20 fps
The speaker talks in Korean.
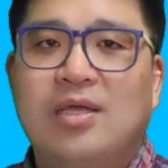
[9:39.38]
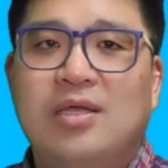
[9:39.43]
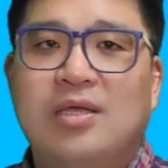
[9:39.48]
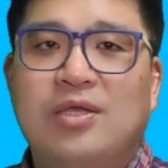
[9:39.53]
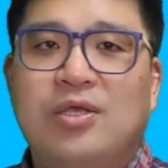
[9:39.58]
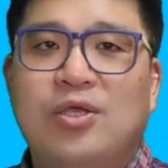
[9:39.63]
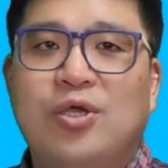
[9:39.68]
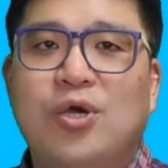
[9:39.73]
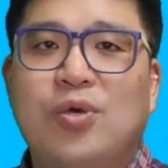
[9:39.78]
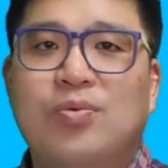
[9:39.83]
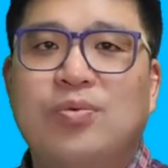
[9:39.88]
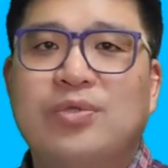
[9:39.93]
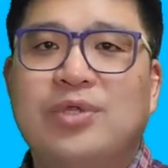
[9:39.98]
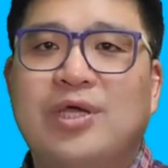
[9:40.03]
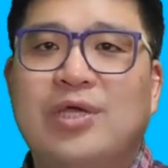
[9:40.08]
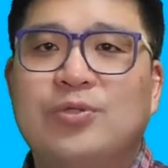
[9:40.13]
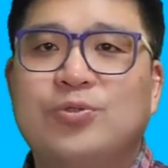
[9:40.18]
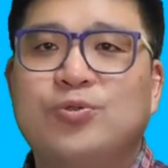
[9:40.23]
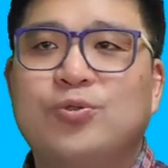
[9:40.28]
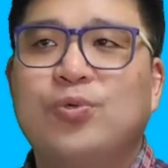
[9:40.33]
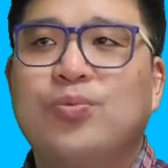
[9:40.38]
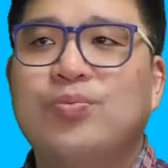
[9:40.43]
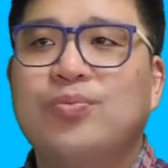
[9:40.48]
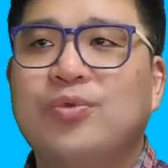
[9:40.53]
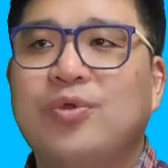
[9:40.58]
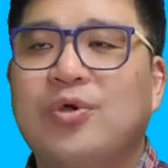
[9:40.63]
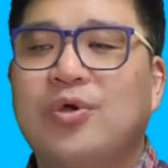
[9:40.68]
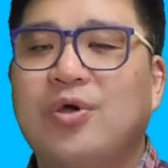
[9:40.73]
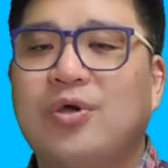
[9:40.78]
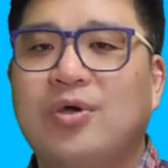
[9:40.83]
이거보다 좀
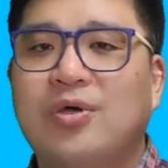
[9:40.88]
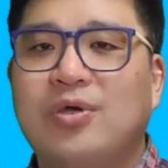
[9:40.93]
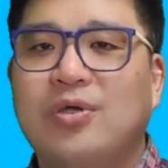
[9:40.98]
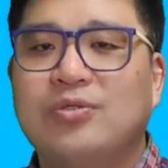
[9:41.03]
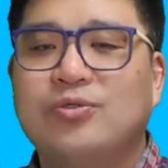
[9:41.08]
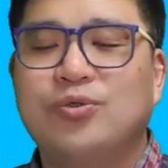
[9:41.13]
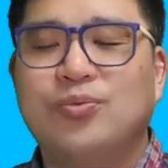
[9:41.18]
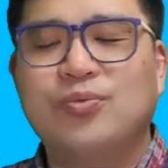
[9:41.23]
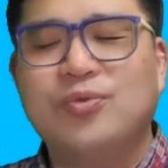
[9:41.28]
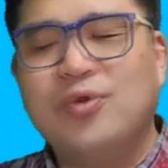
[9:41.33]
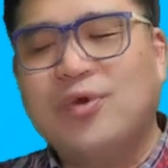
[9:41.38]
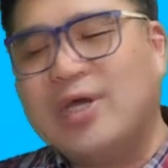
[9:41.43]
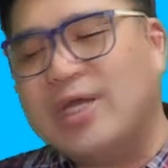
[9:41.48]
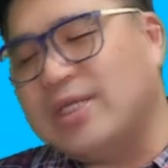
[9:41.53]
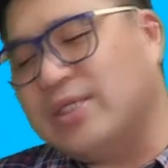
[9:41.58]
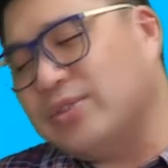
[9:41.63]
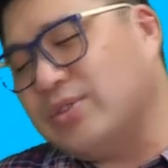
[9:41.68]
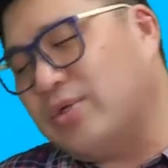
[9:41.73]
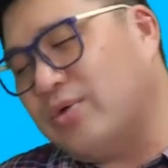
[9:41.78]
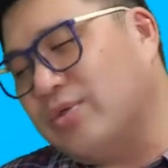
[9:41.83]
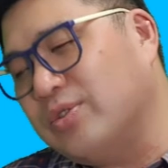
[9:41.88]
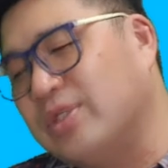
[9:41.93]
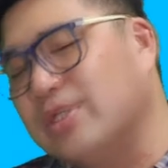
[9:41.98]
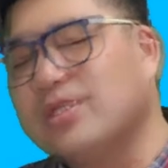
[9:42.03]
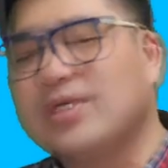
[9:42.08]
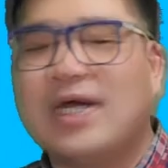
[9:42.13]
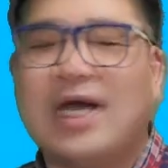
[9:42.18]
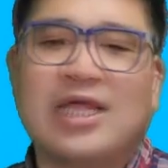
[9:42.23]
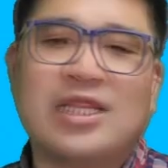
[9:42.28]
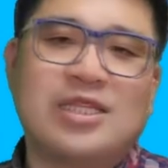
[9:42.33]
더 좀더 아니죠.
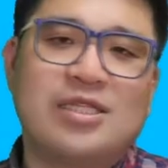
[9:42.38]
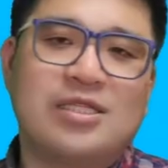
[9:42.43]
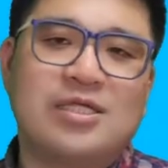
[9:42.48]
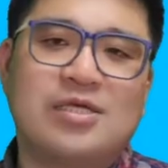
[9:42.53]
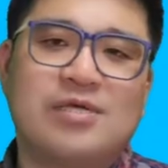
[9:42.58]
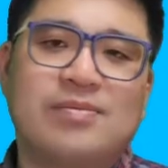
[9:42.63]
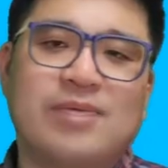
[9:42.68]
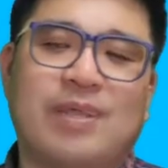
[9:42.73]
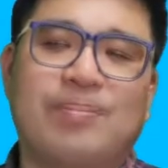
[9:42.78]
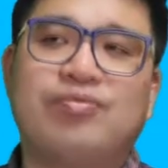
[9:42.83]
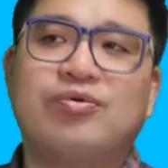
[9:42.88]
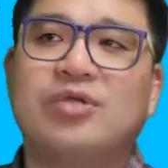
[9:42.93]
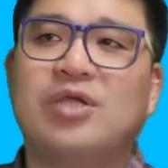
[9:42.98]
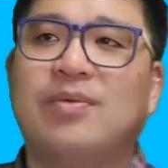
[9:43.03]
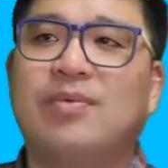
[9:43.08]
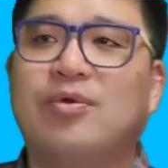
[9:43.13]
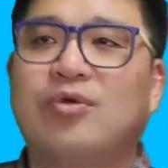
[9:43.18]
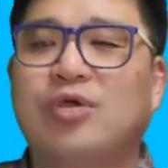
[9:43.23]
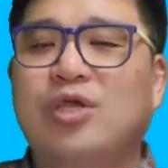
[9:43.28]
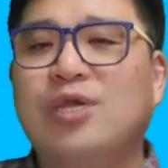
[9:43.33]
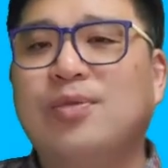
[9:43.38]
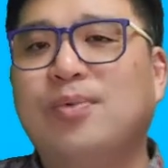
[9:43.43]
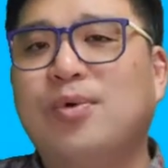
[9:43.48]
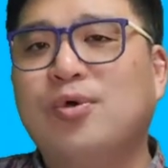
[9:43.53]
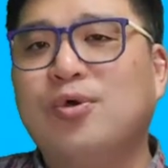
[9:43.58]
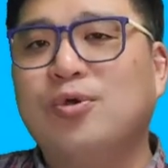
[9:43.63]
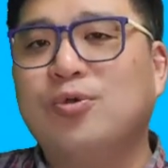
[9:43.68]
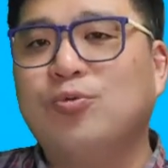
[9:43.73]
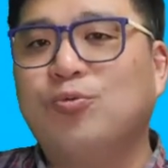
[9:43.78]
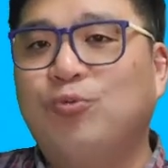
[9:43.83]
어쨌든 가슴 아픈 게 바로
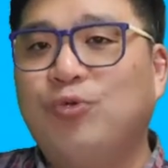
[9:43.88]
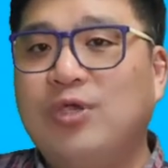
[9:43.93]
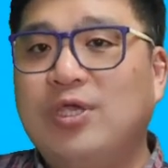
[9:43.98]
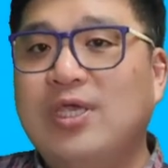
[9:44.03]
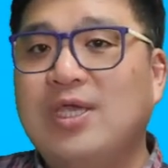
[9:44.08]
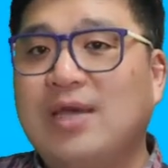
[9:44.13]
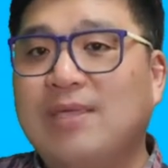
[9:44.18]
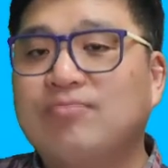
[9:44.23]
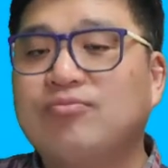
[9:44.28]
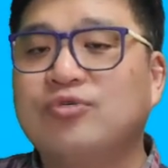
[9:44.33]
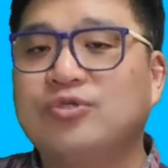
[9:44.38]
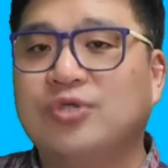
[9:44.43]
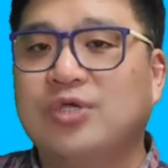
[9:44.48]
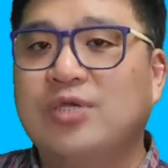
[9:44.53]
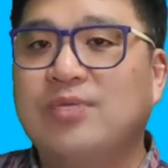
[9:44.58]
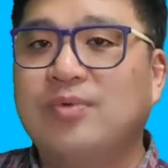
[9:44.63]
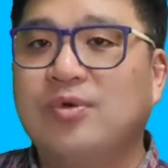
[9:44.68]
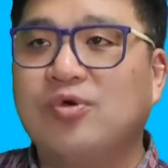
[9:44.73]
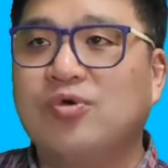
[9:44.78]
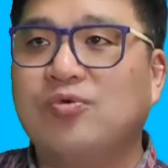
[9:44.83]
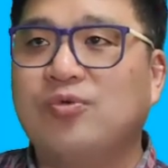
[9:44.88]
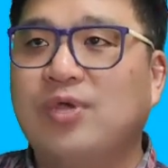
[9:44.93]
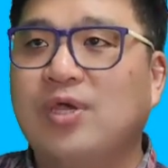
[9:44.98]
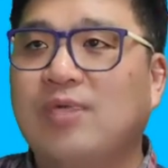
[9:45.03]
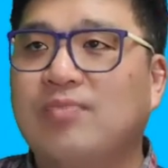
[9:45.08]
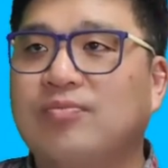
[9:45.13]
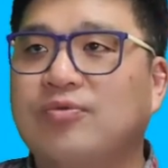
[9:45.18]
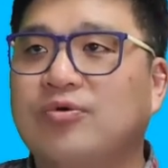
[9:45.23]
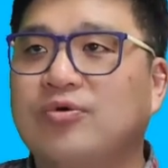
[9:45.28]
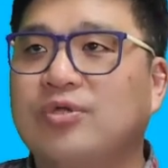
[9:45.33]
일본군 위안부죠. 일본군
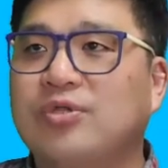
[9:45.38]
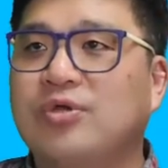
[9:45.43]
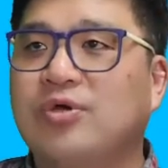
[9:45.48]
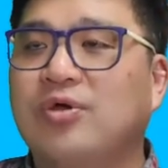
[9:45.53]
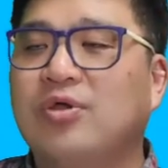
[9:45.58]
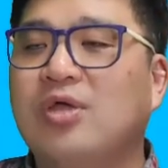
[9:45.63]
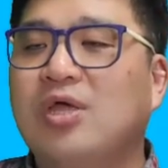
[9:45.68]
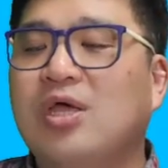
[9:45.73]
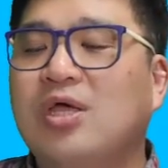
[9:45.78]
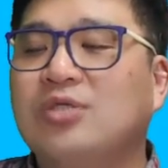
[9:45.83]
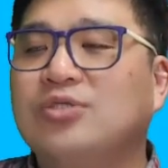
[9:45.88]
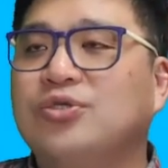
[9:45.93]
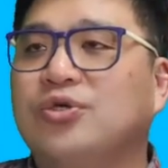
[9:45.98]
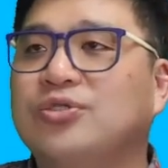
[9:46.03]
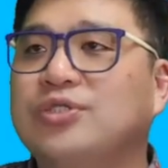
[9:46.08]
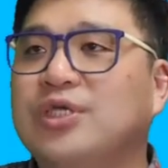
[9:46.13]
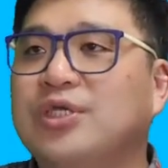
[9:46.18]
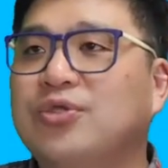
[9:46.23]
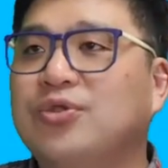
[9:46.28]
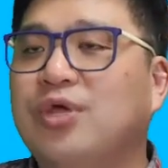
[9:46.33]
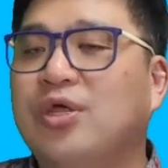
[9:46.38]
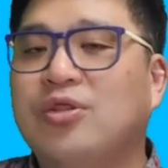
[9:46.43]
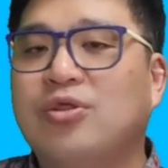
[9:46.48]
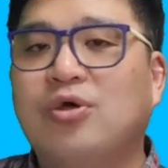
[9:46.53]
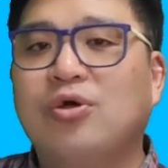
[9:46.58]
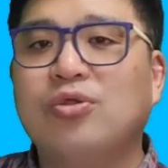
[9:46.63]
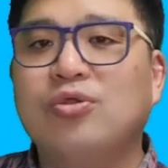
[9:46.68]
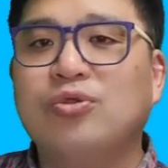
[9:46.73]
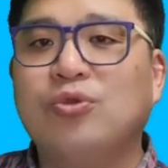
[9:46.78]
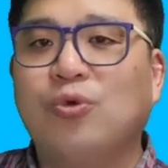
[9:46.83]
위안부. 에서 전쟁터에
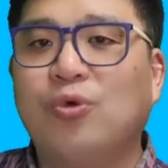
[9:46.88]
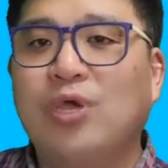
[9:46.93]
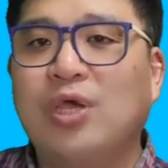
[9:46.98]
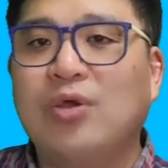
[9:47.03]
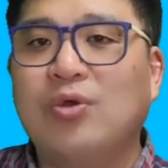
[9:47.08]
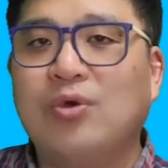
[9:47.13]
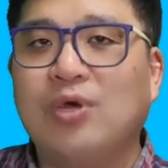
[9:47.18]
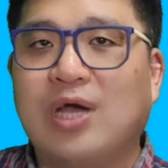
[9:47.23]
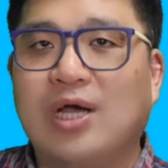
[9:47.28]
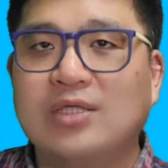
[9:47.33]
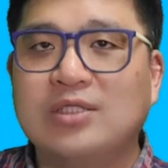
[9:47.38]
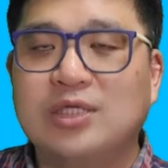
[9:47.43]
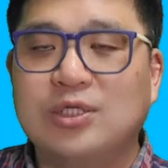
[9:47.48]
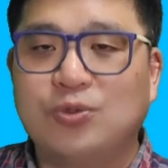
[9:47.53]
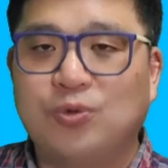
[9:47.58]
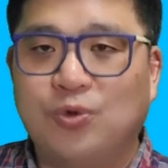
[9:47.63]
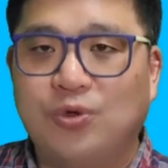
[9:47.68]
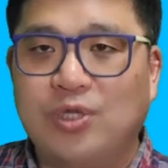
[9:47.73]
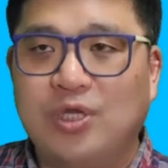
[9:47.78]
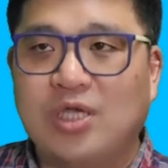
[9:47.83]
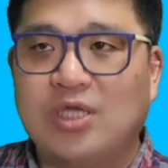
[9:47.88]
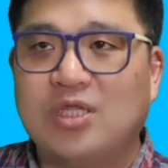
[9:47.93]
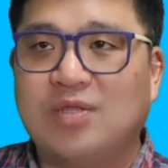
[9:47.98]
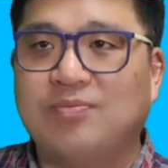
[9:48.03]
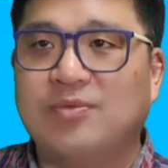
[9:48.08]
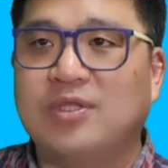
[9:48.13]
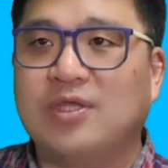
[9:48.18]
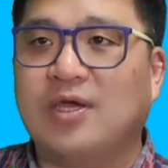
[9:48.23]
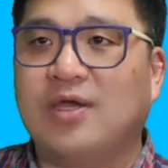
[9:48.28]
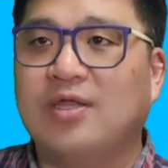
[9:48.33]
성노예로 강제 동원하게
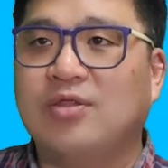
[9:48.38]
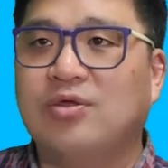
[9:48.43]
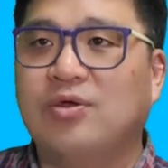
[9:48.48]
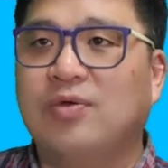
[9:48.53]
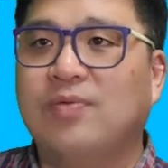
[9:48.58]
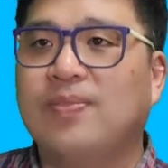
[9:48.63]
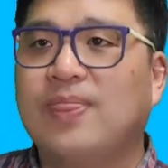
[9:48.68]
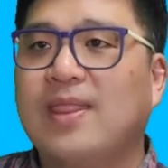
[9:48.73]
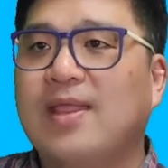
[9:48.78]
됩니다. 그래서